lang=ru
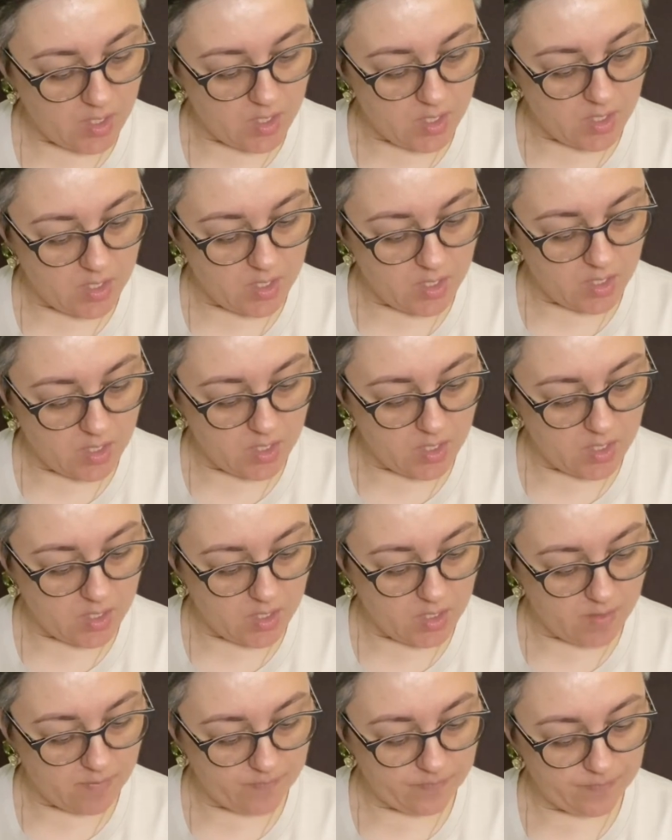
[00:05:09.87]

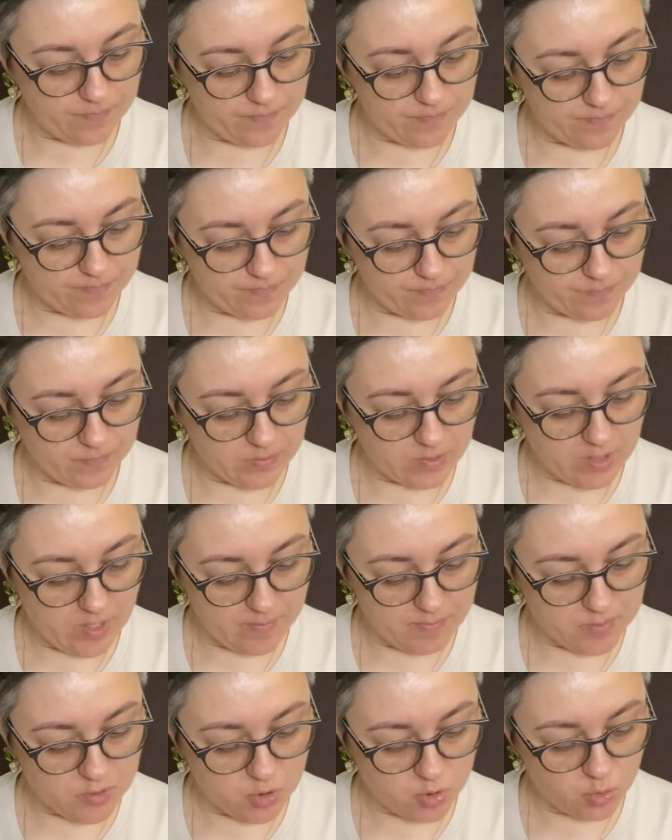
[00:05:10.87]
Э,
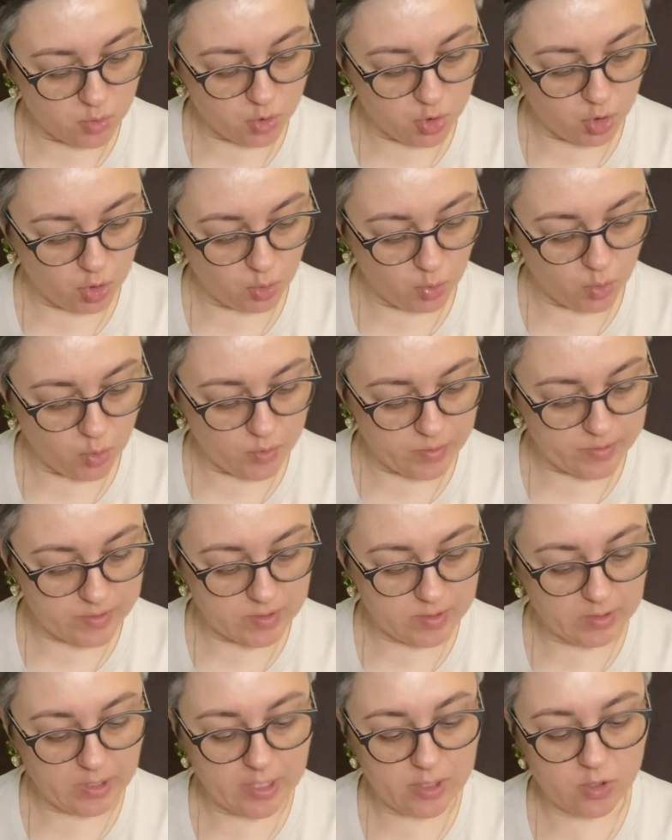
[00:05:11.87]
я пишу, что
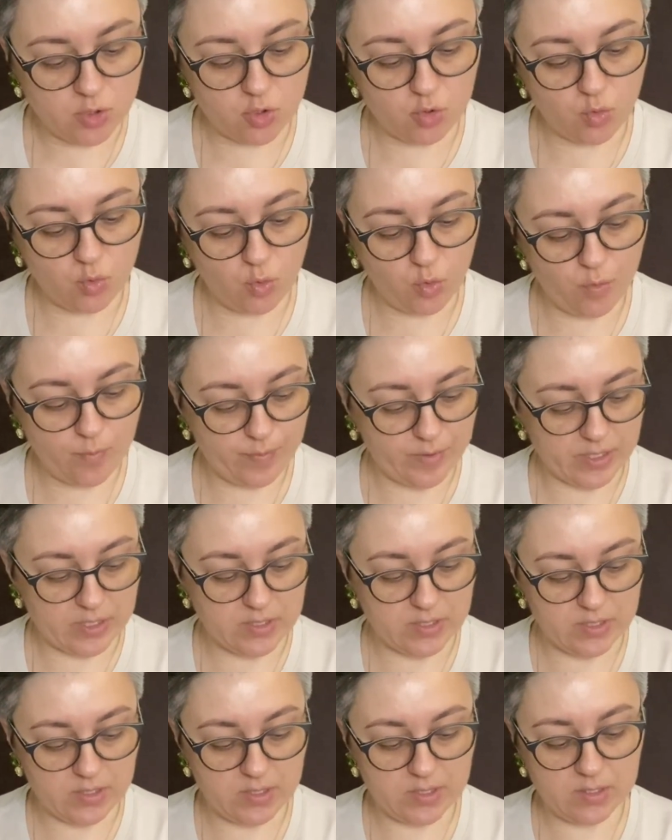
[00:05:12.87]
старт сухой,
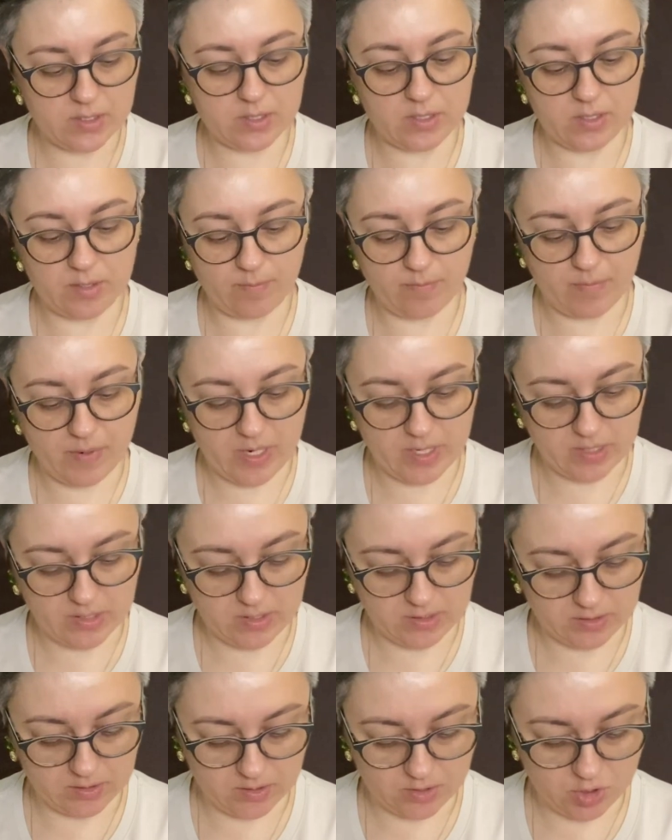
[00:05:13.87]
пронзительный,
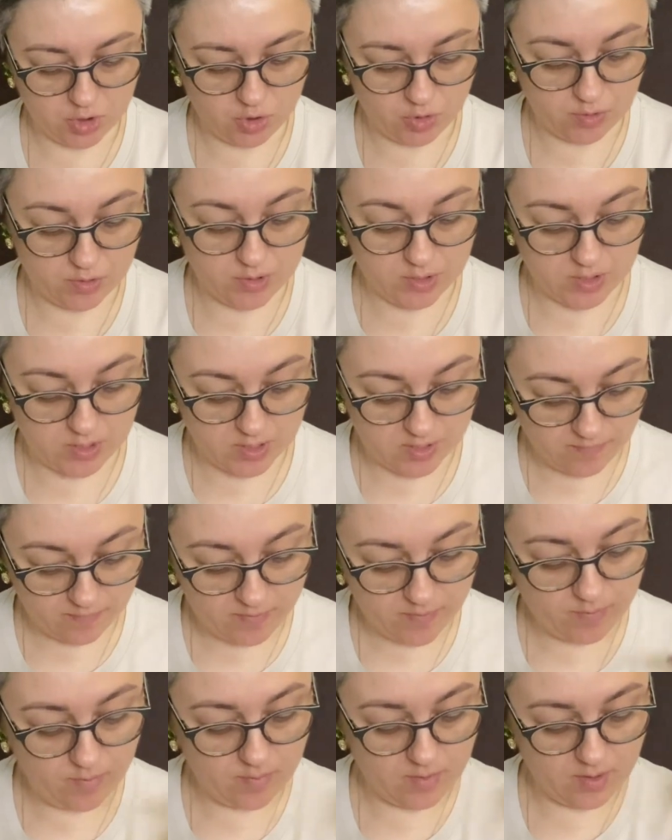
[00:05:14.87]
пахнет еще
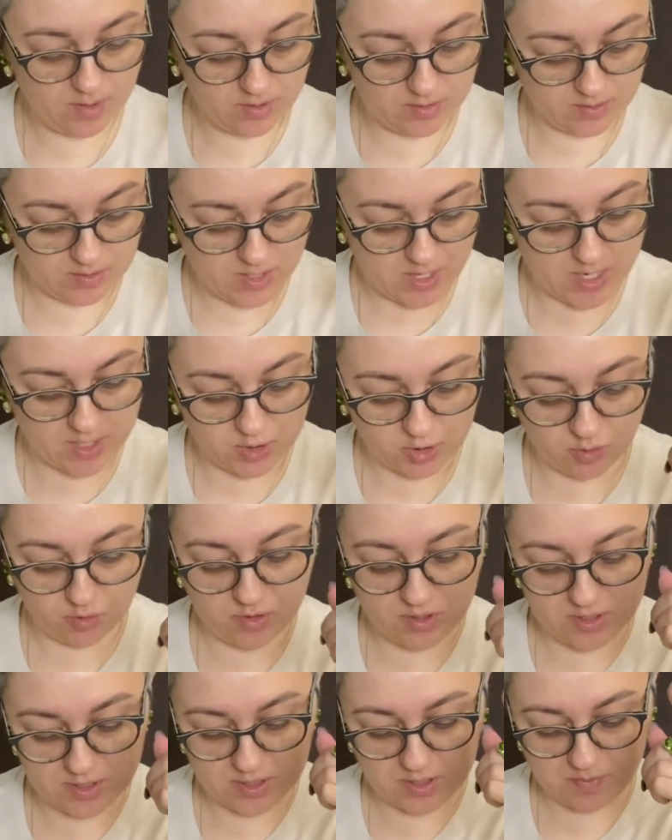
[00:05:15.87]
деревом, да,
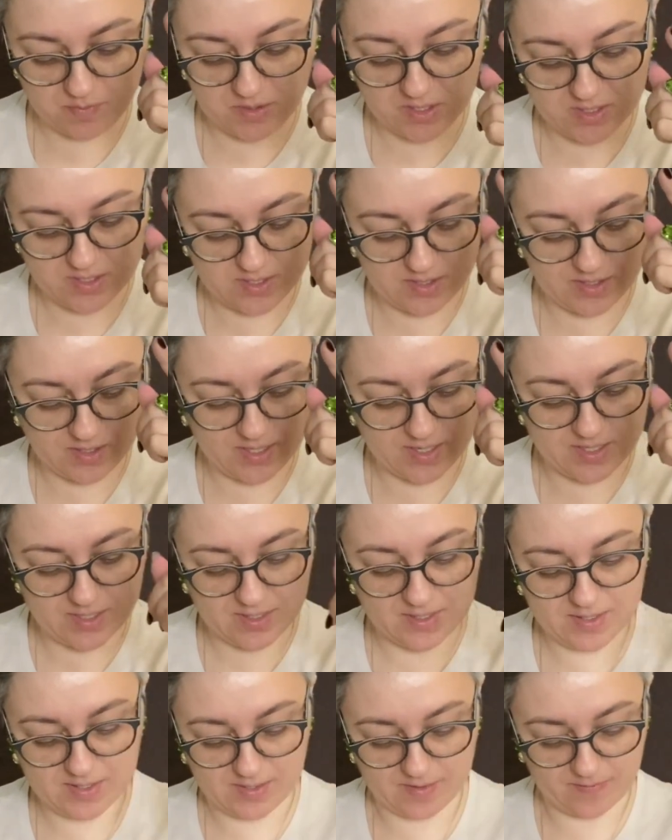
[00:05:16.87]
чудится специи
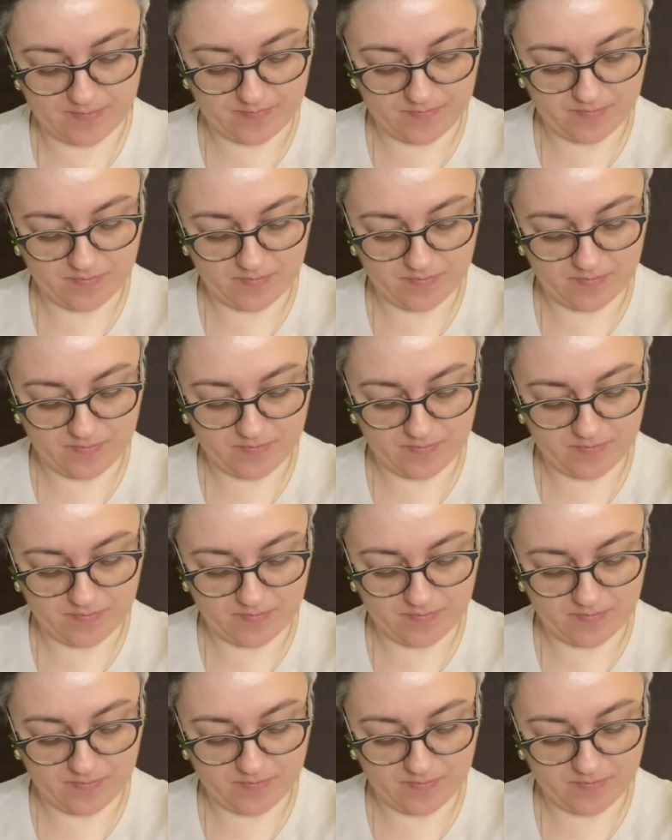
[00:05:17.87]
корица.